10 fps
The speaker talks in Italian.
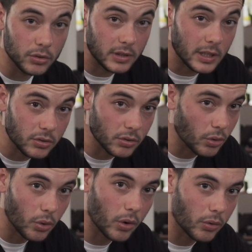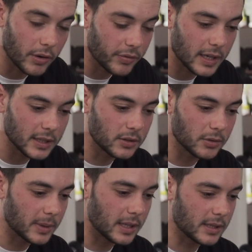Io stesso non l'ho ancora
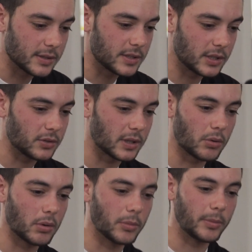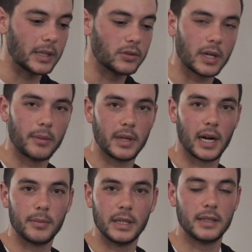fatto ma sento che quel momento
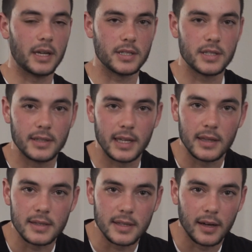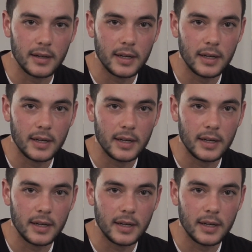cambierà la mente intera esistenza